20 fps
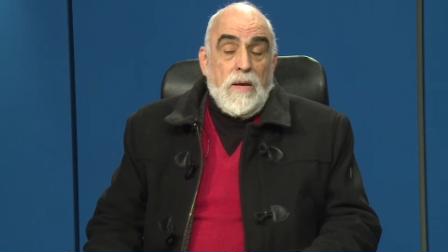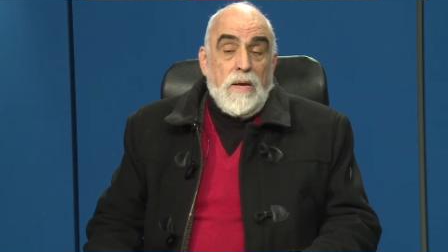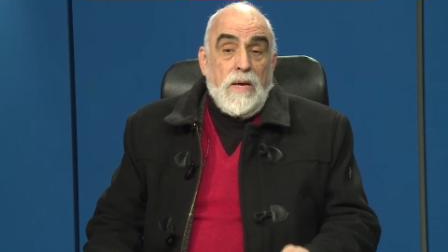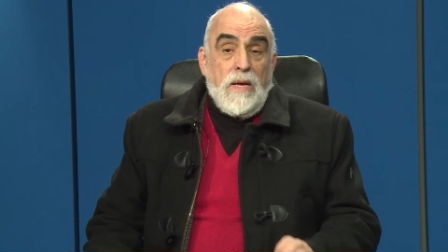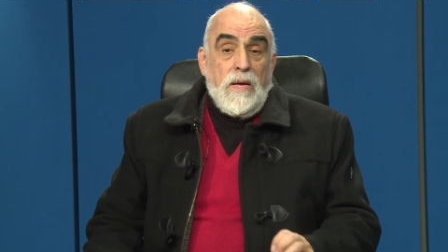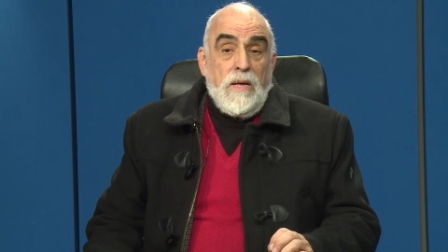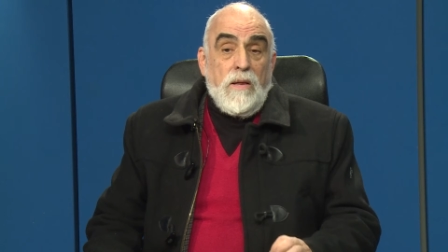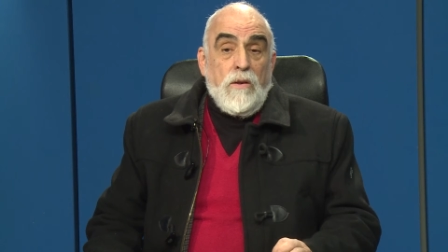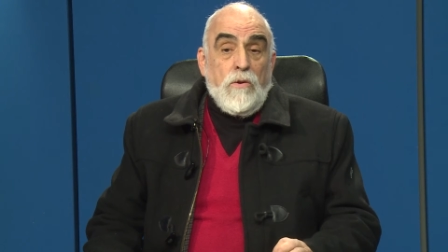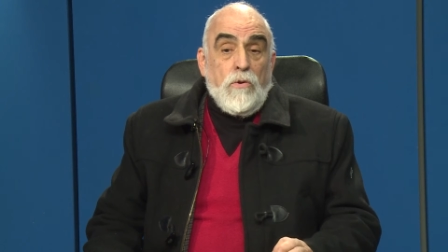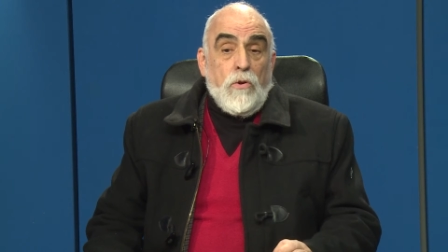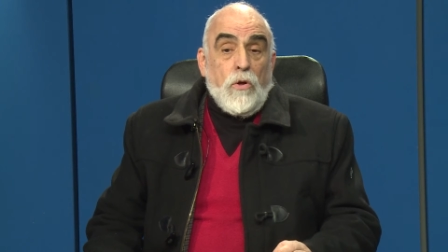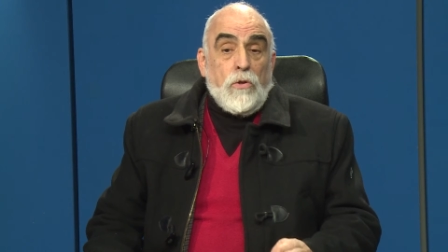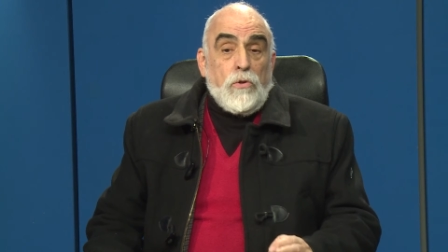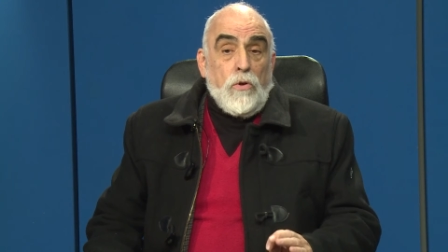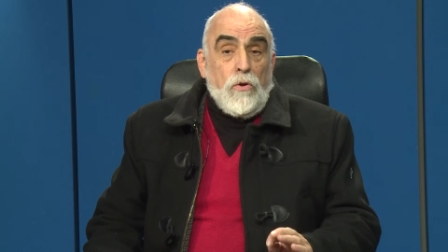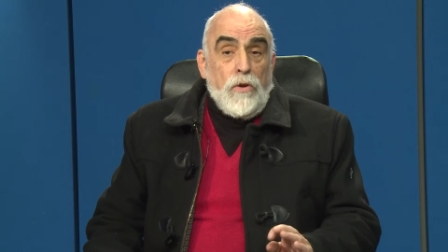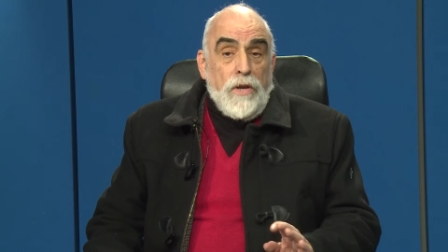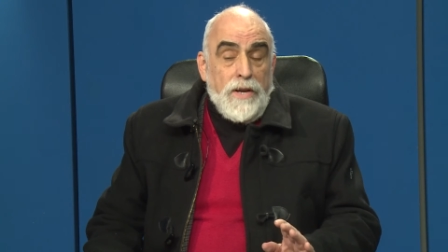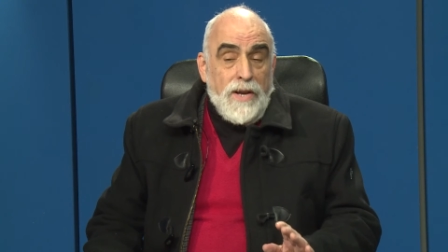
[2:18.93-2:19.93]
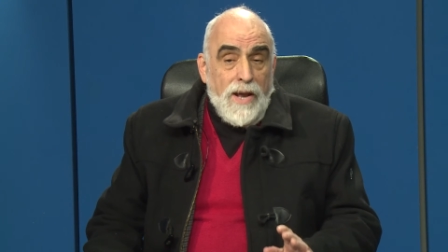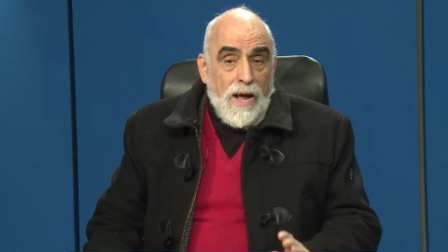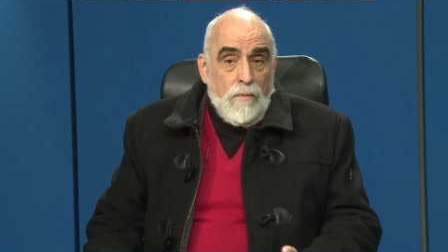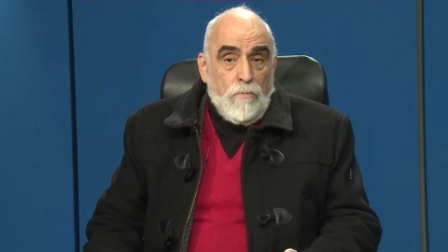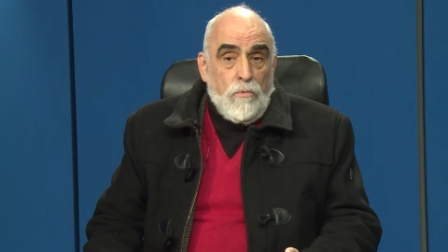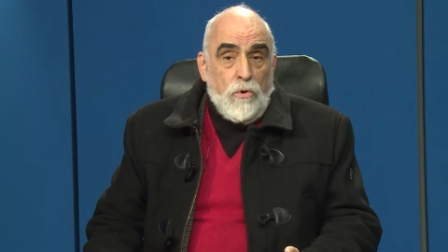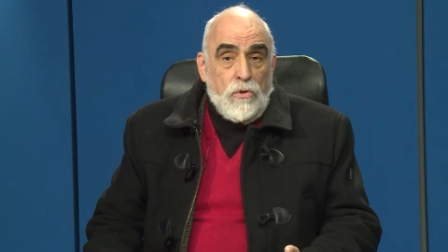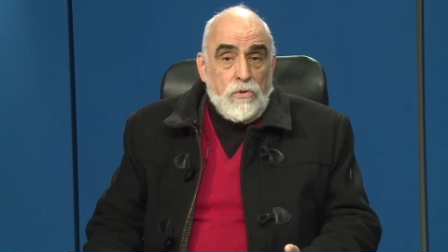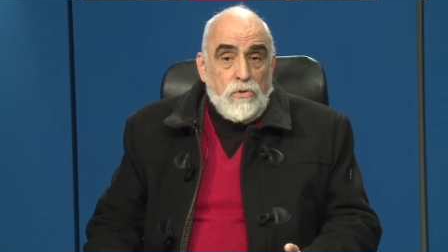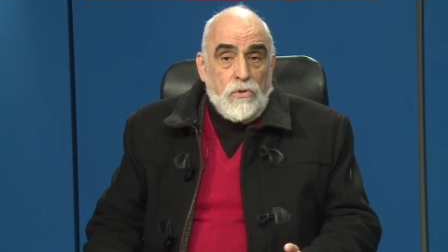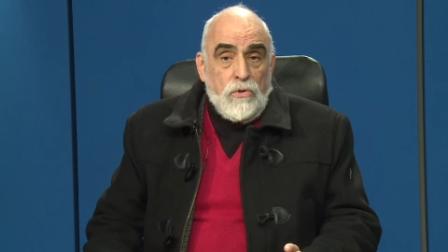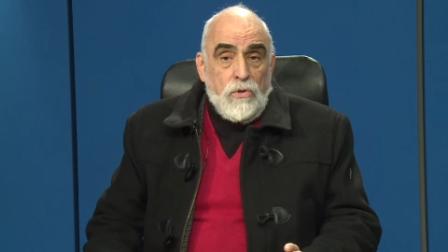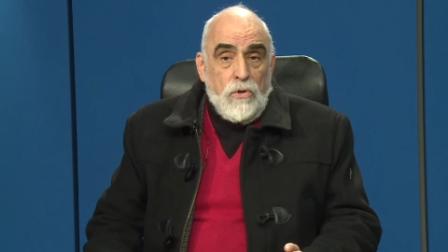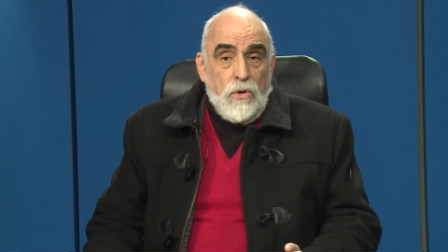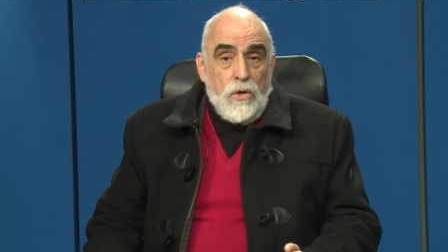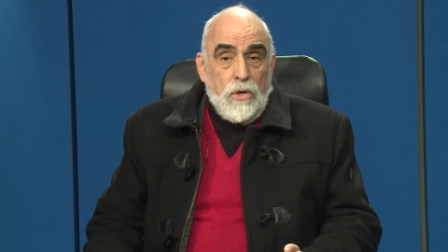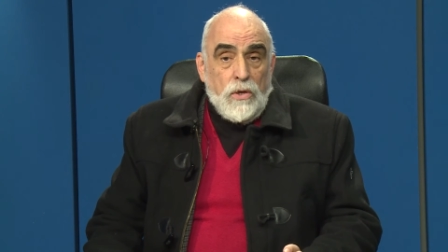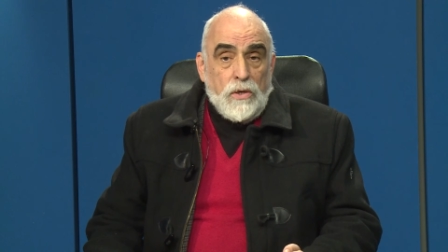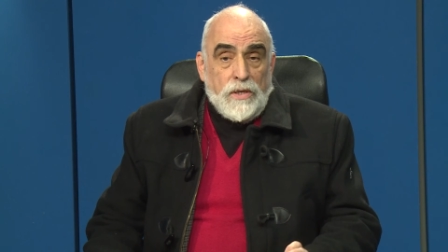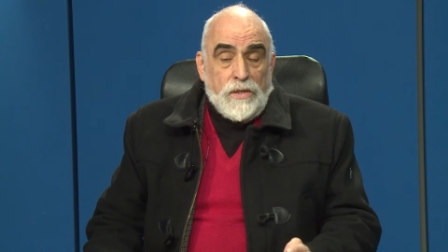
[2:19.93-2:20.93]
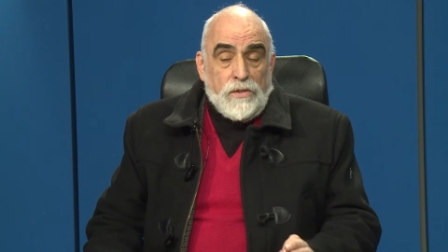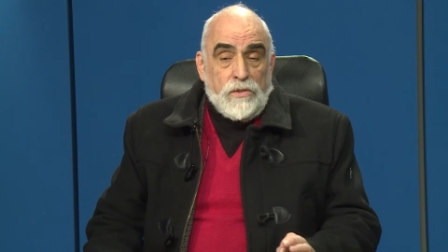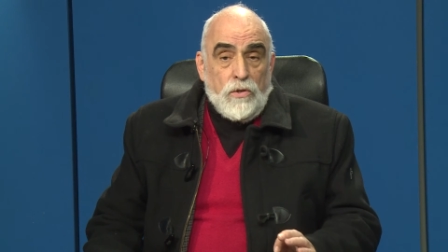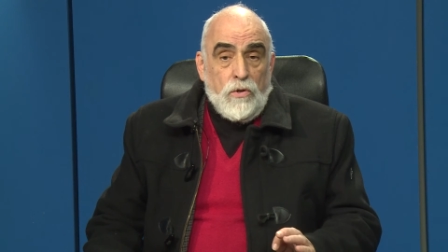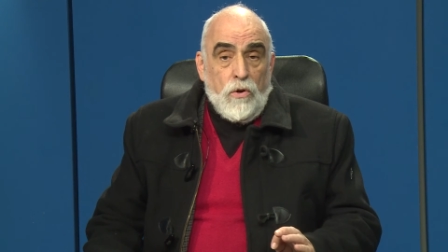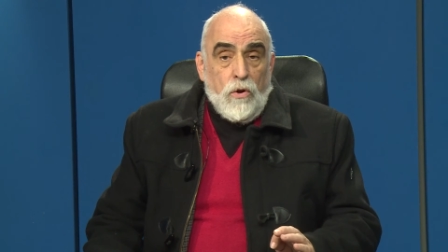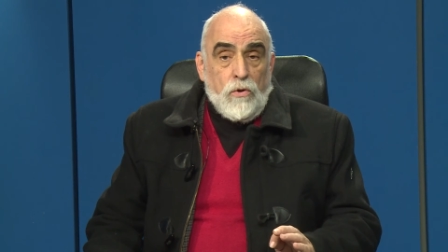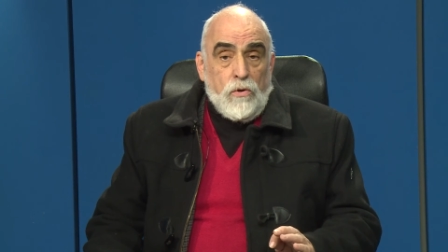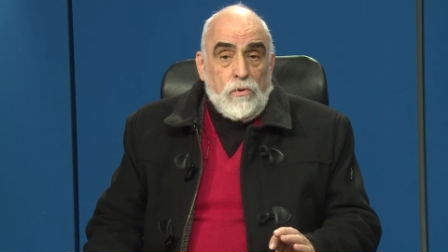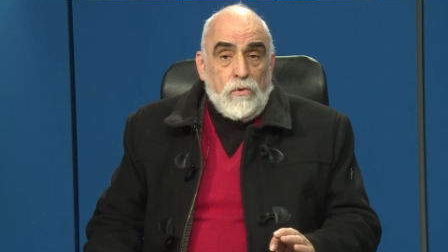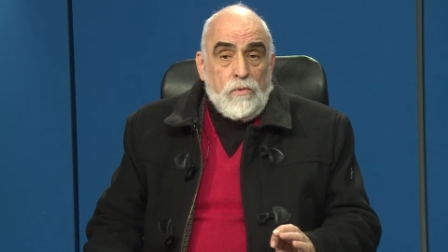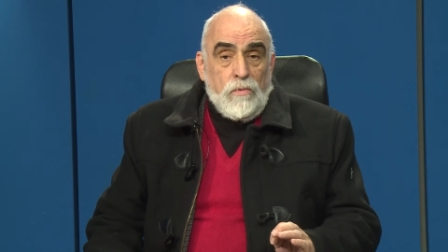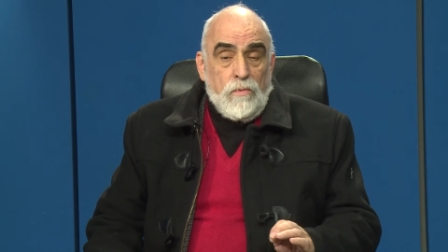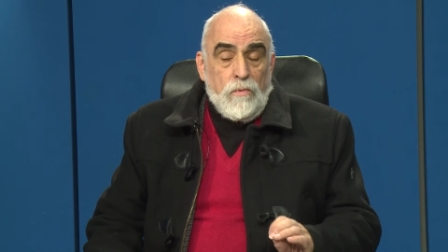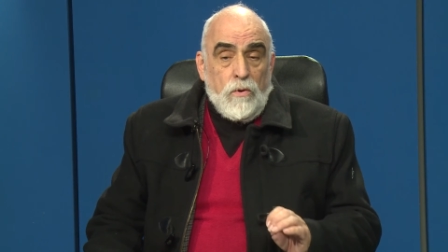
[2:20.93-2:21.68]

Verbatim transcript: y no toleramos que se lo